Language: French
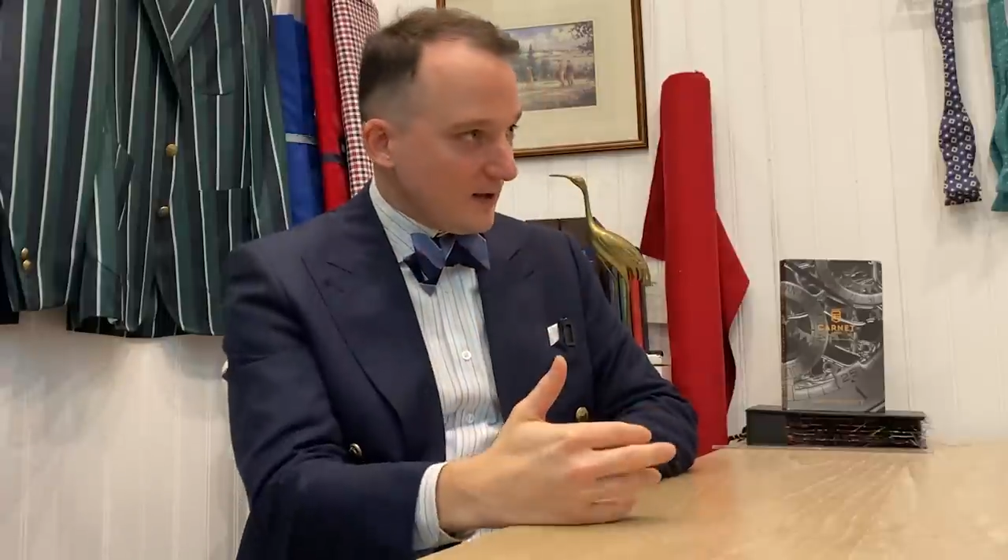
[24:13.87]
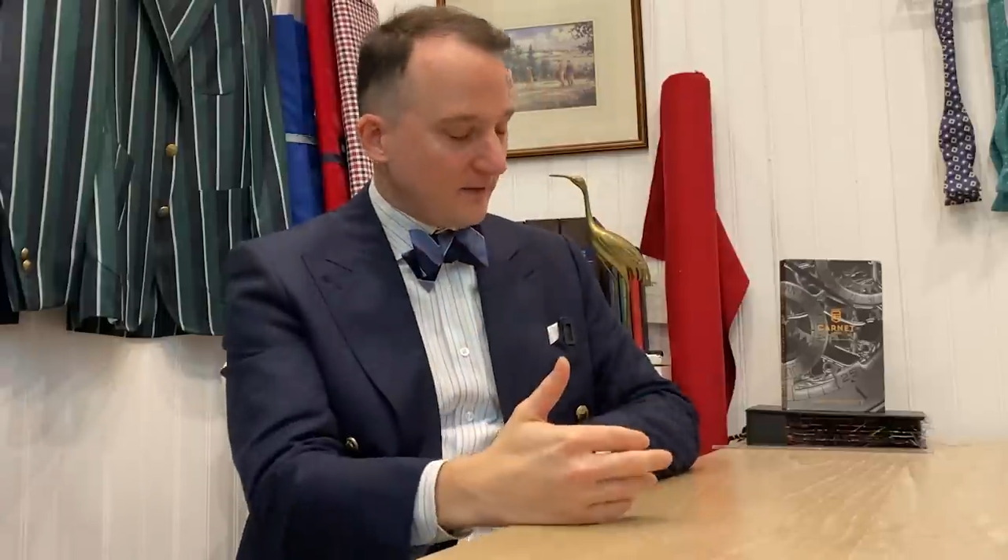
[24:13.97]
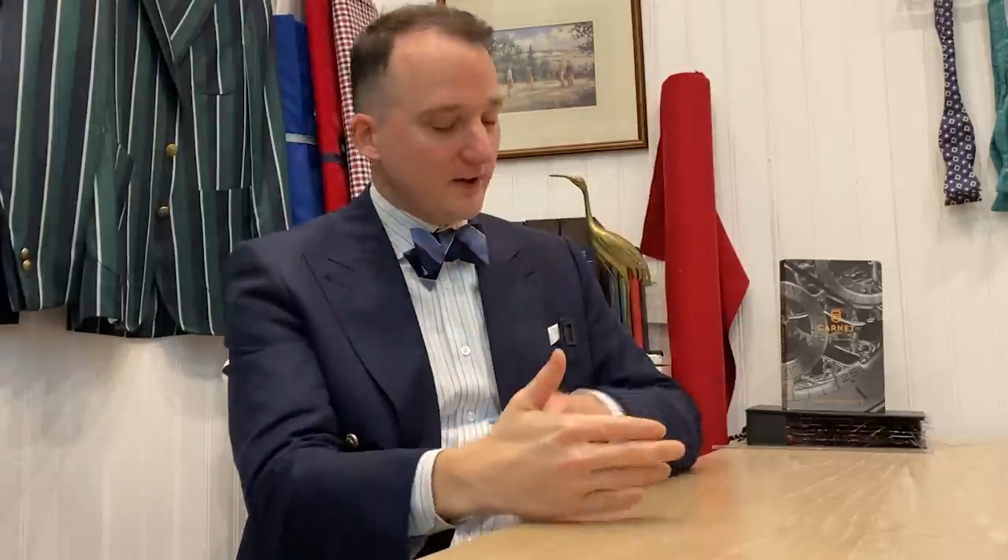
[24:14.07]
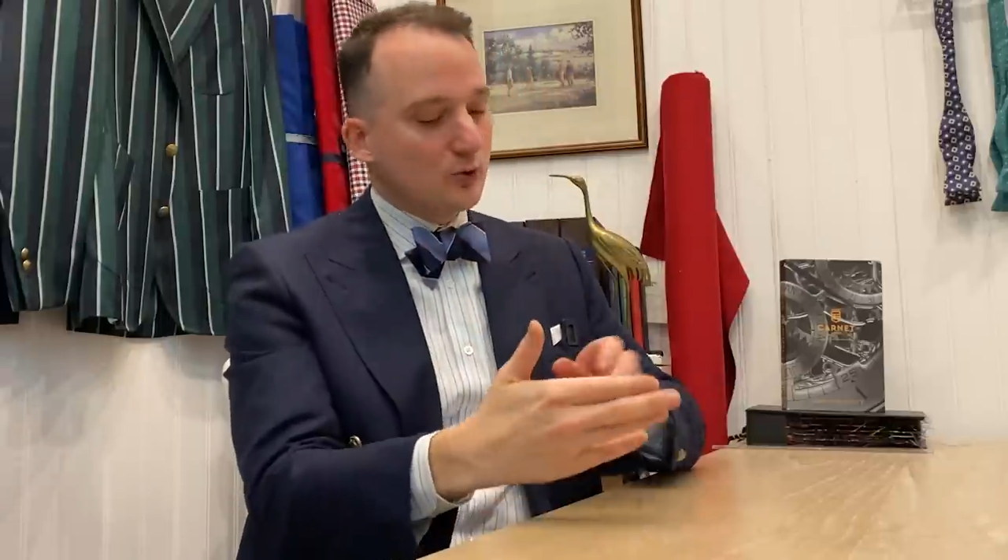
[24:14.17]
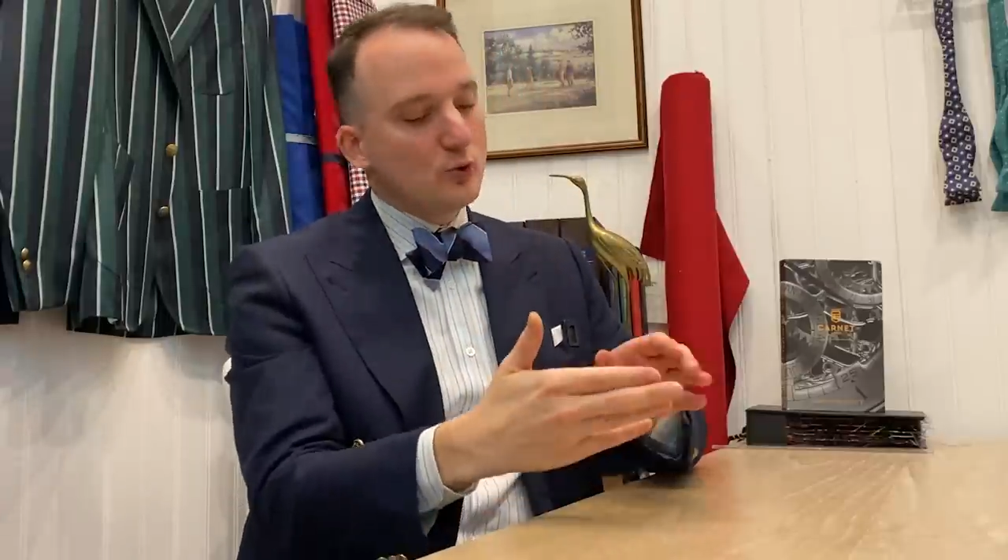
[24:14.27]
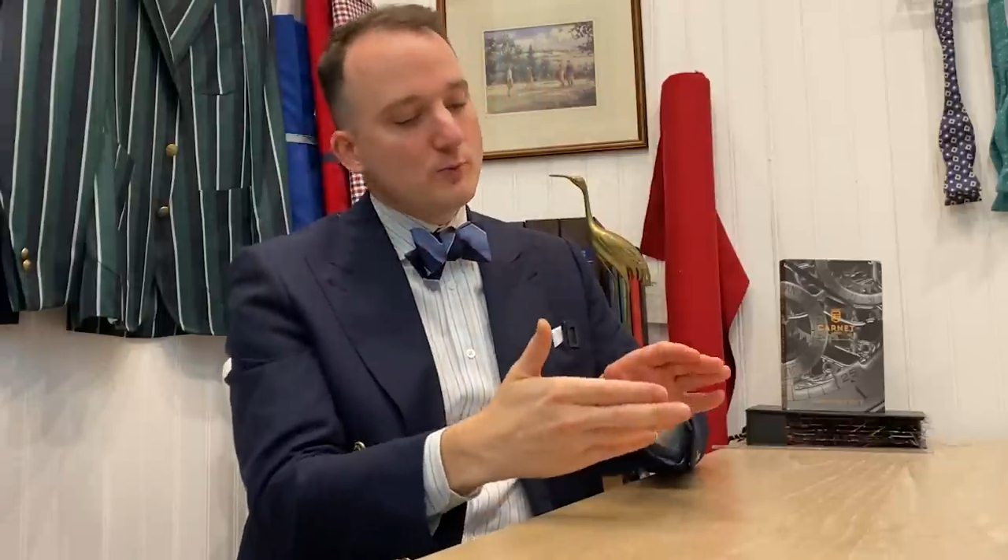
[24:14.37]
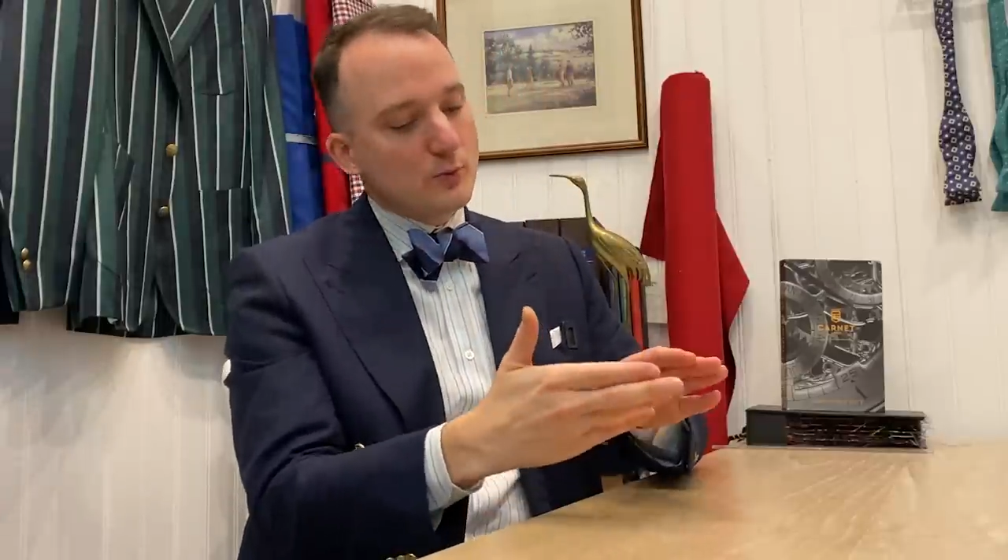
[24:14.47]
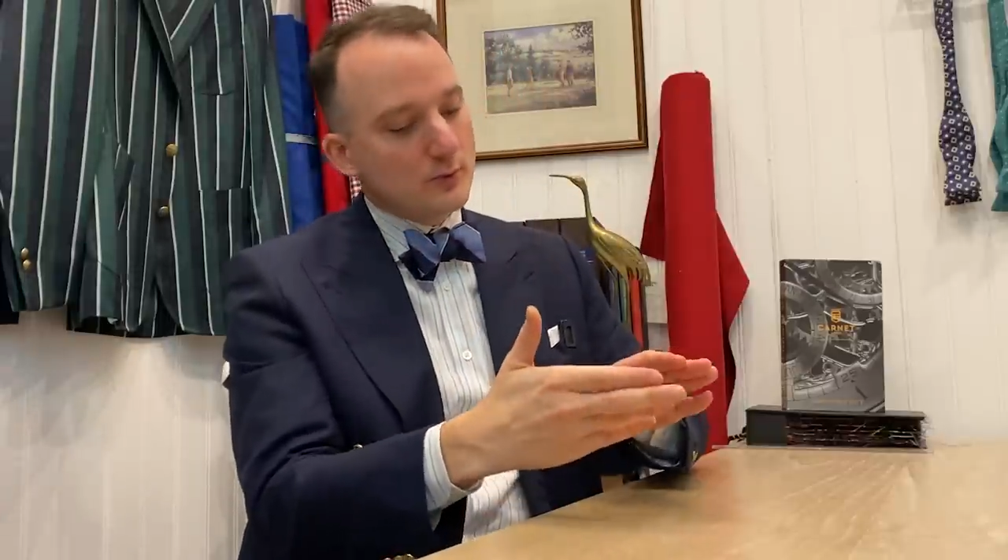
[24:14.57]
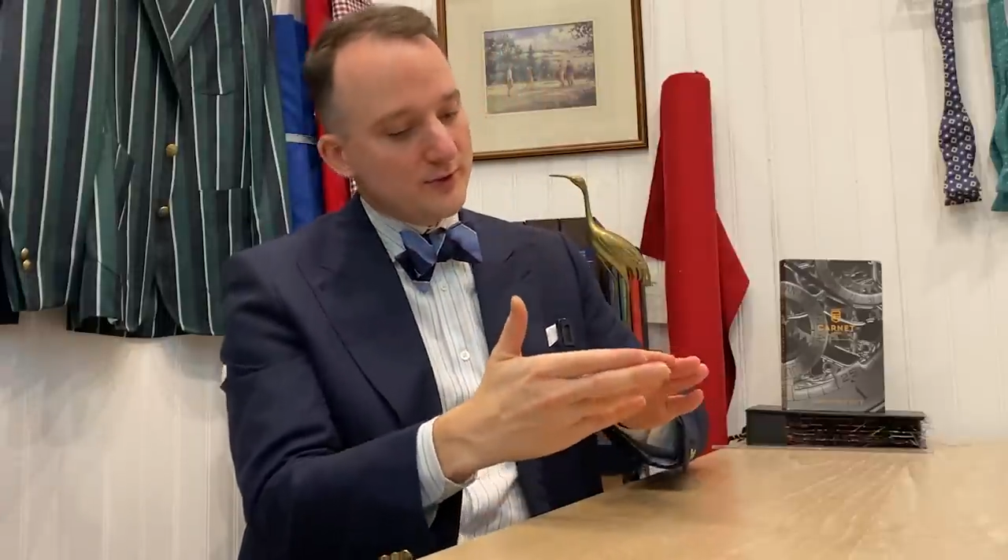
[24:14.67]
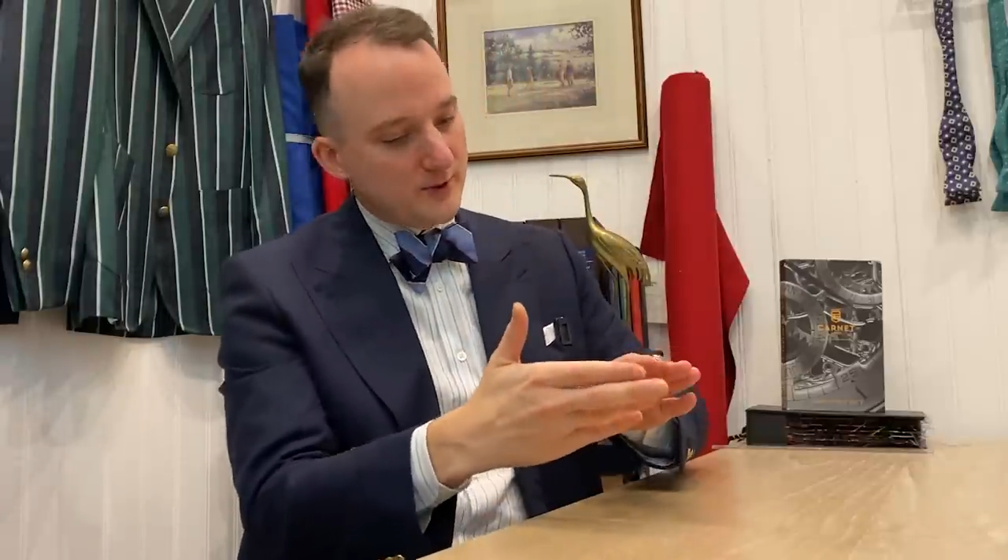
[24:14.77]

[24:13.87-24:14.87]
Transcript: fait que tout le monde